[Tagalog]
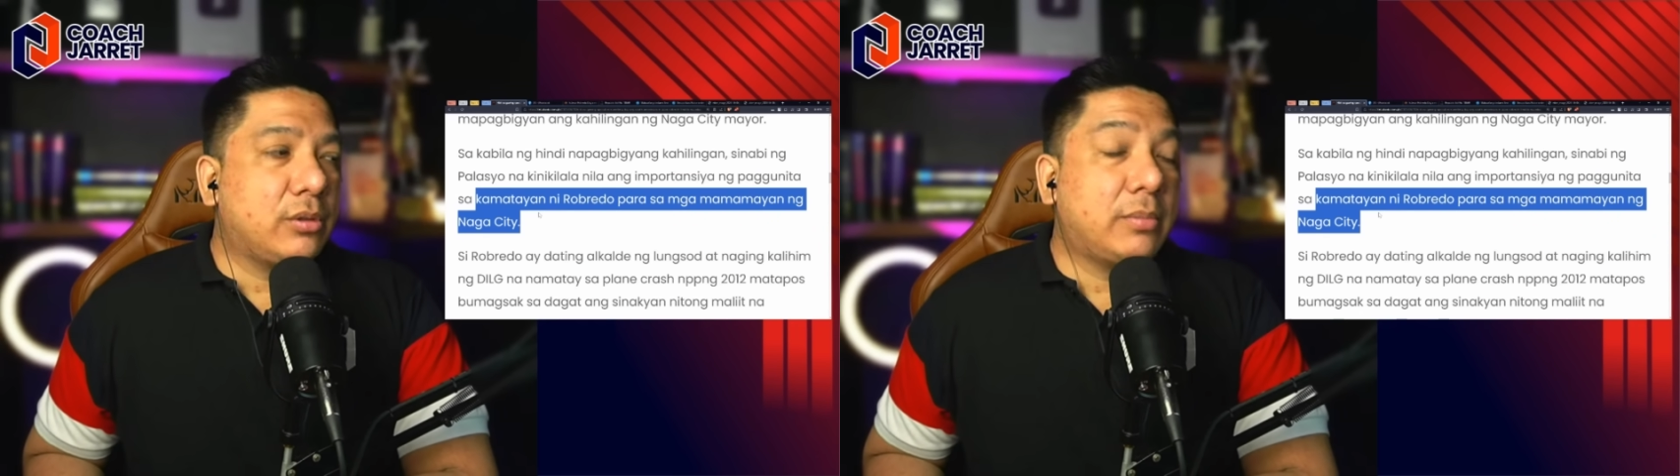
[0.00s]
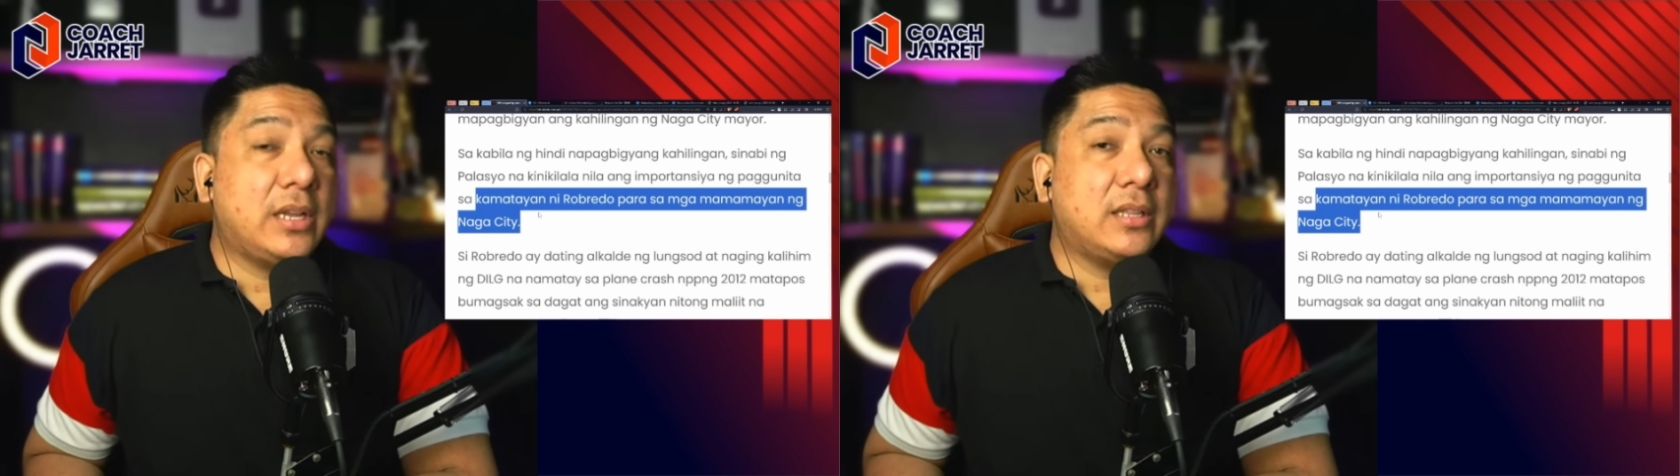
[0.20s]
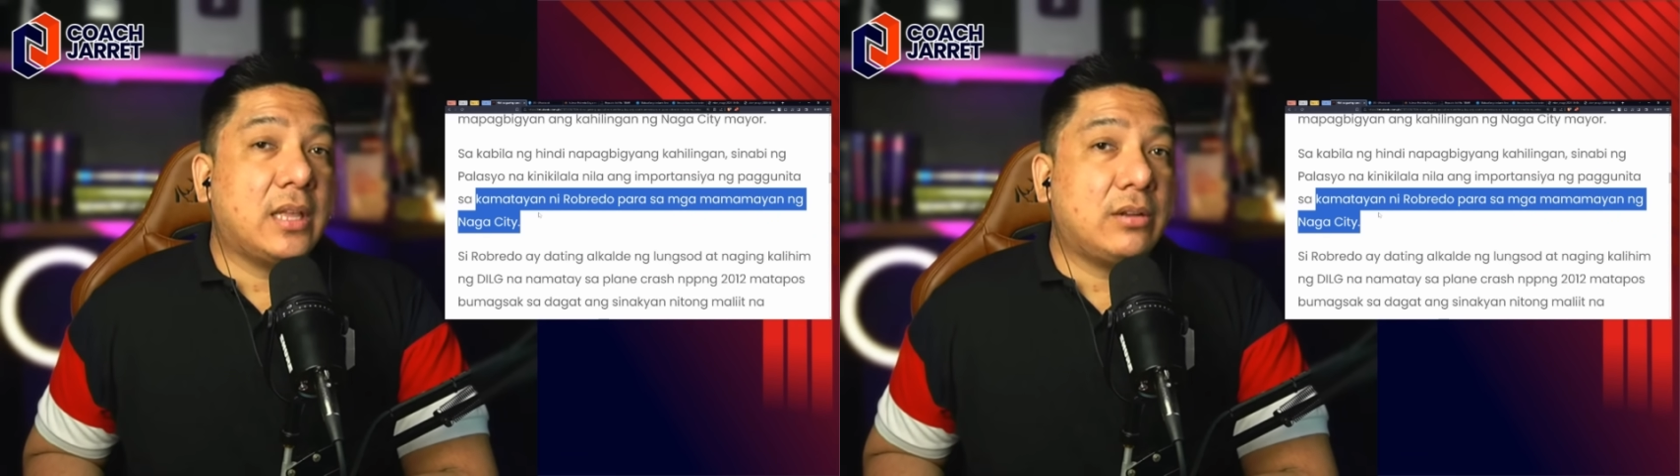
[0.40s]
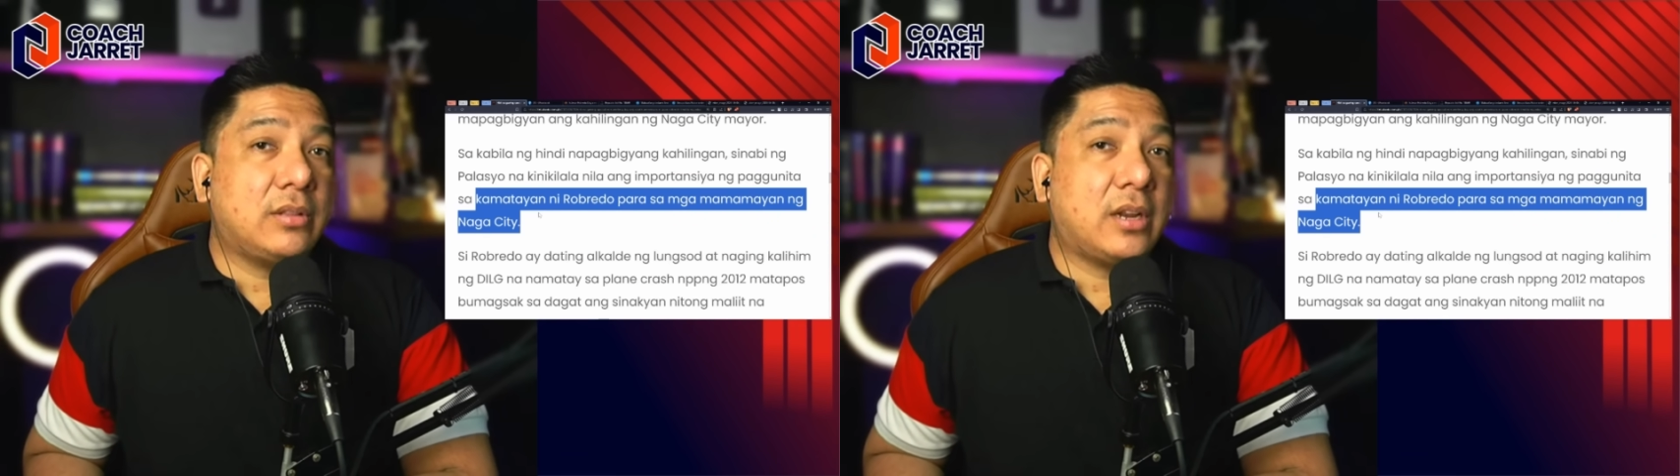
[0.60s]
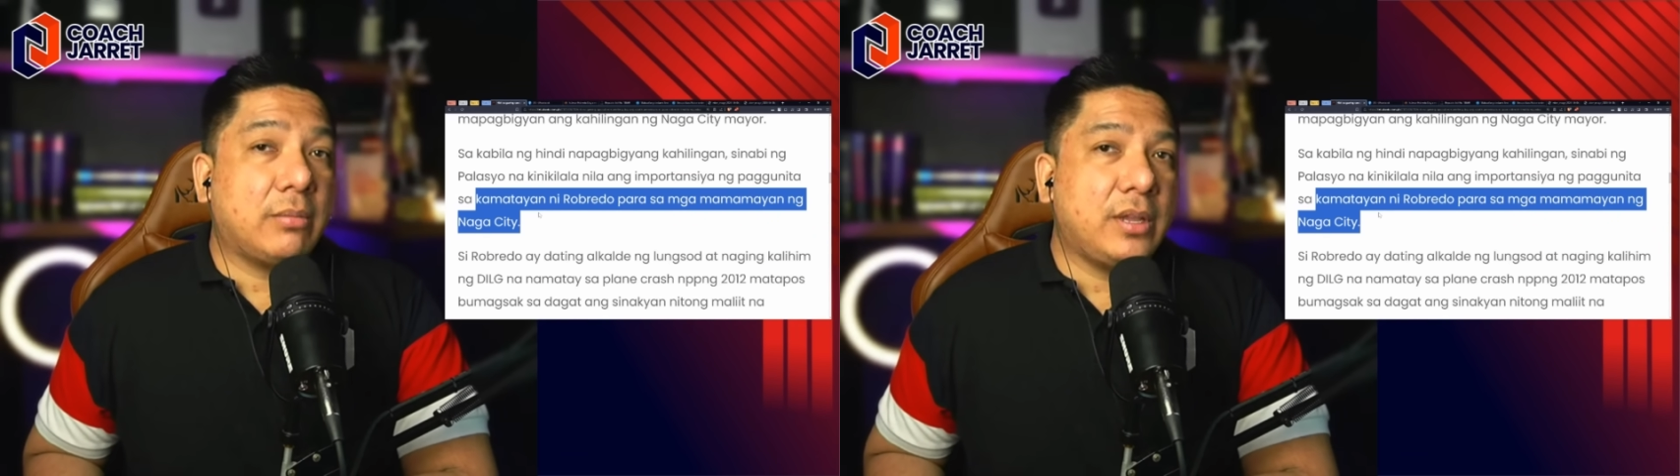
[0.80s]
balita ng
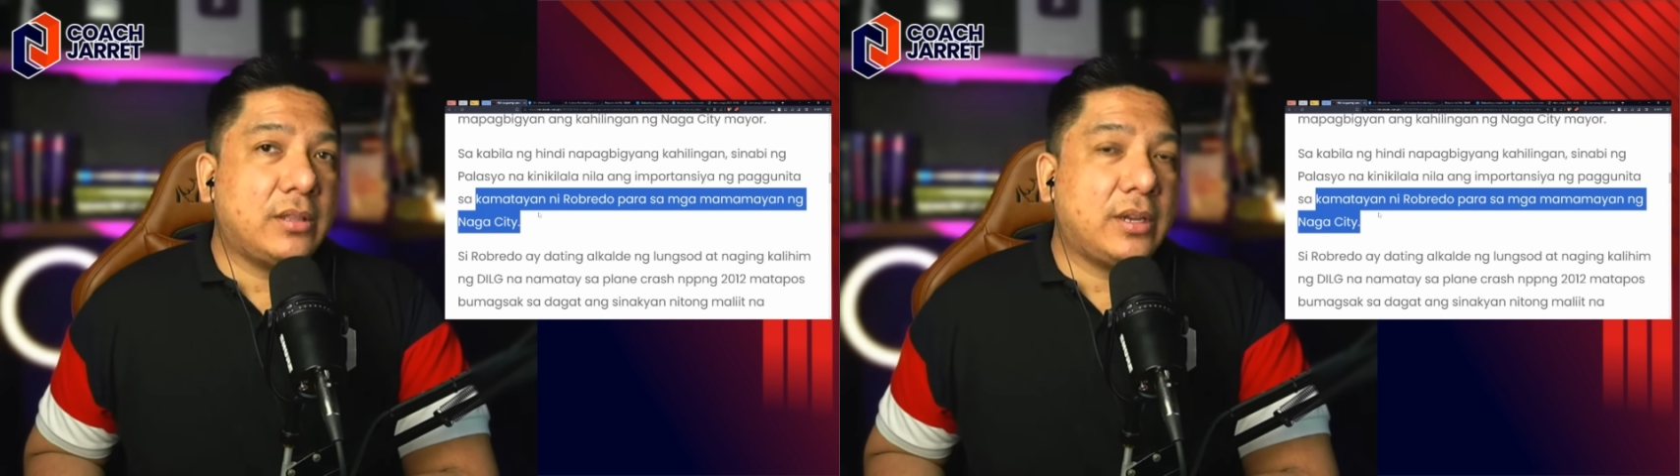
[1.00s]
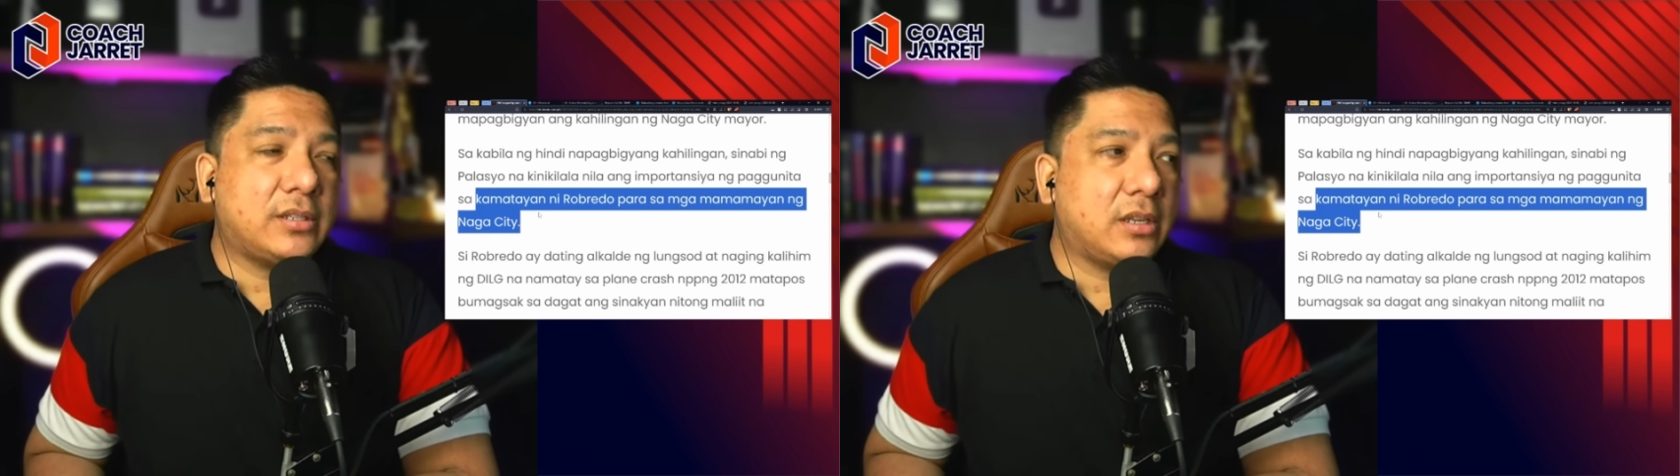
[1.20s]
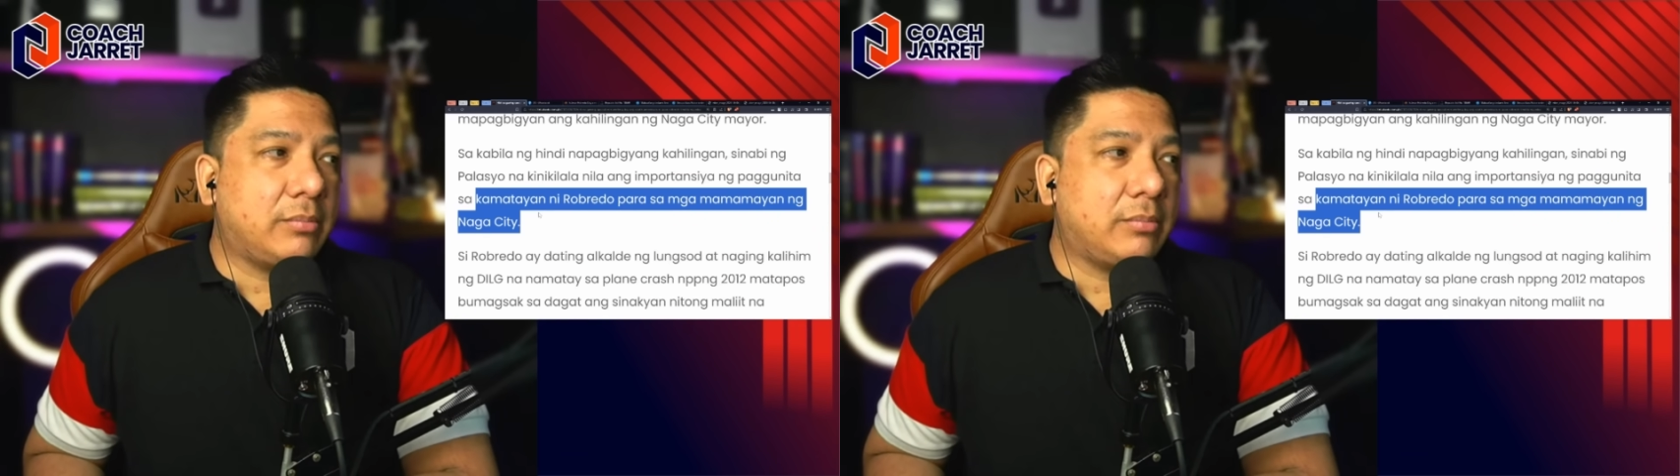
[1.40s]
Drug Matrix eh.